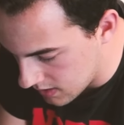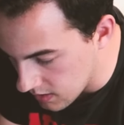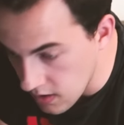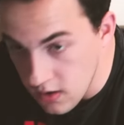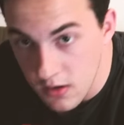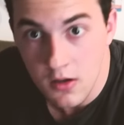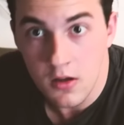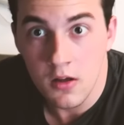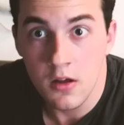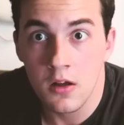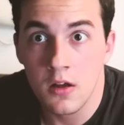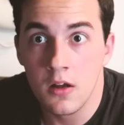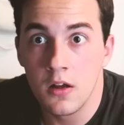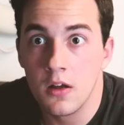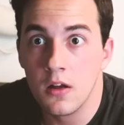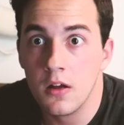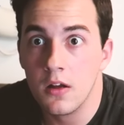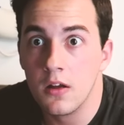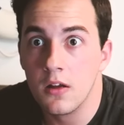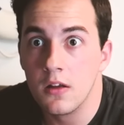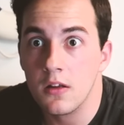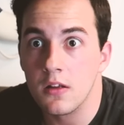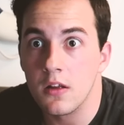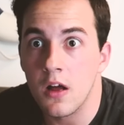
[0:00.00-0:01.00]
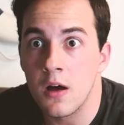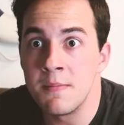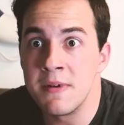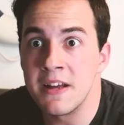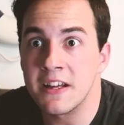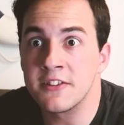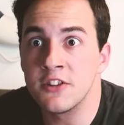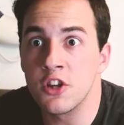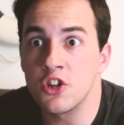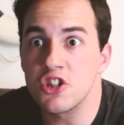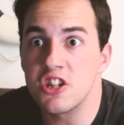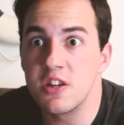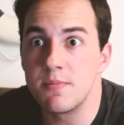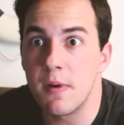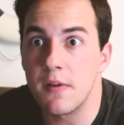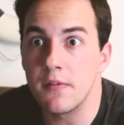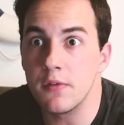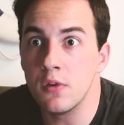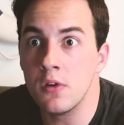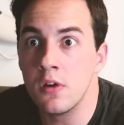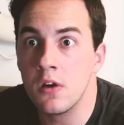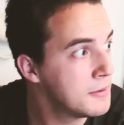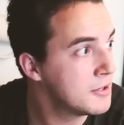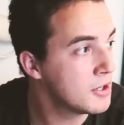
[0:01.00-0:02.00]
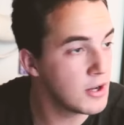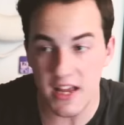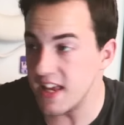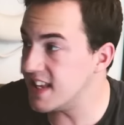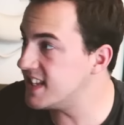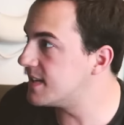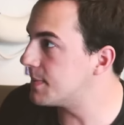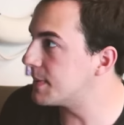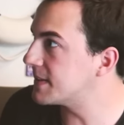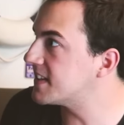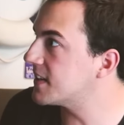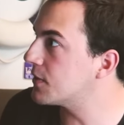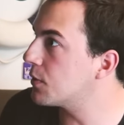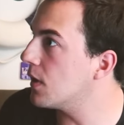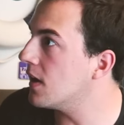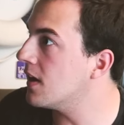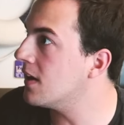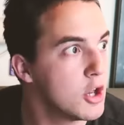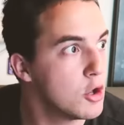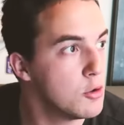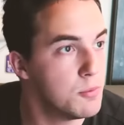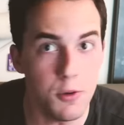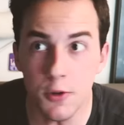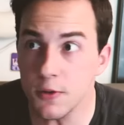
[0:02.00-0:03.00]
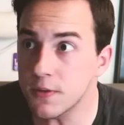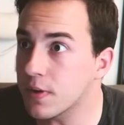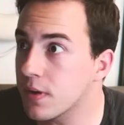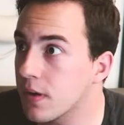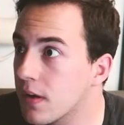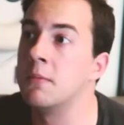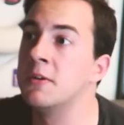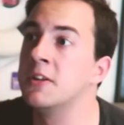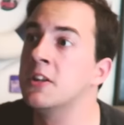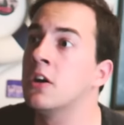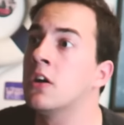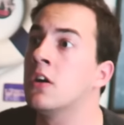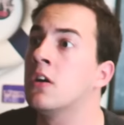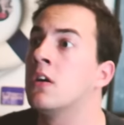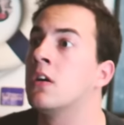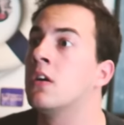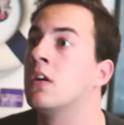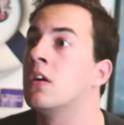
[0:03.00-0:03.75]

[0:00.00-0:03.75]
but ah, merde, non, je l'ai pas vu. Ah, mais non, et il s'est passé quoi Il y a eu but Ah, mais non